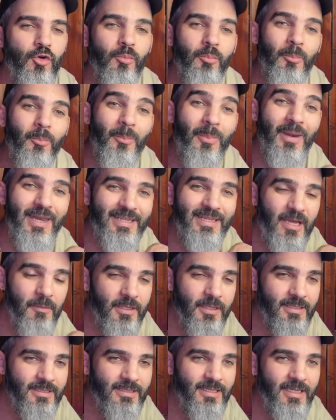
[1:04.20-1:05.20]

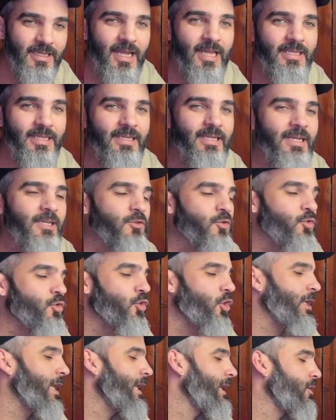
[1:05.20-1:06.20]
completamente gratis. El
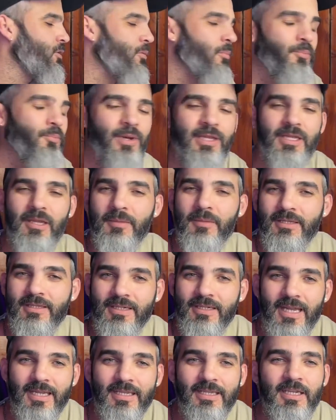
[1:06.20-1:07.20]
tutorial es
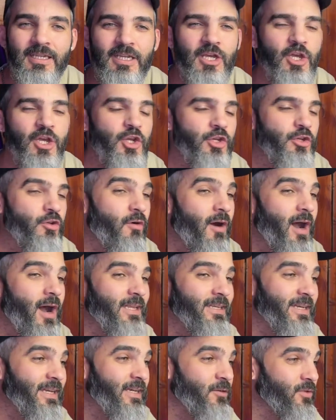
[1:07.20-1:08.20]
completamente gratis. No vas
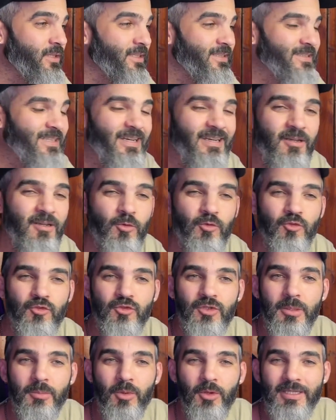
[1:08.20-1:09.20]
a tener que utilizar ningún
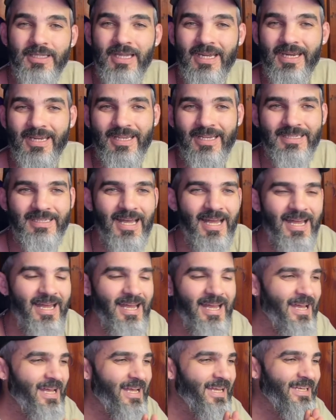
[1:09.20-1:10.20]
tipo de tarjeta
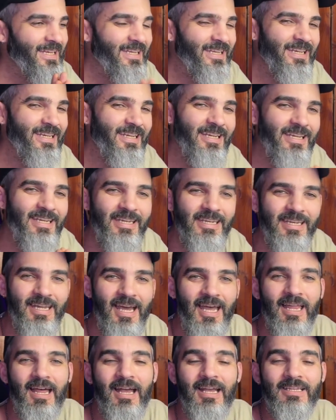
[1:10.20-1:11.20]
ni
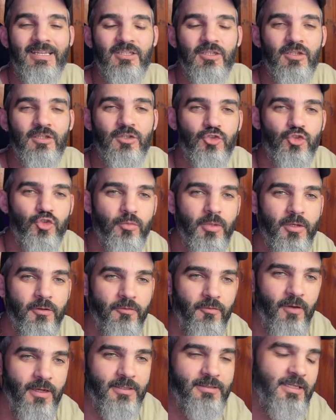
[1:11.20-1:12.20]
nada. Es súper
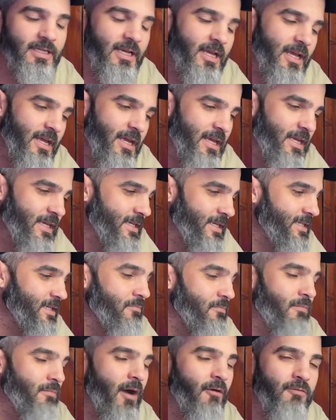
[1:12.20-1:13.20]
fácil y
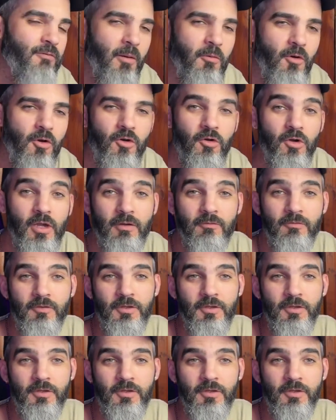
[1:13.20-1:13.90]
sin más vamos con el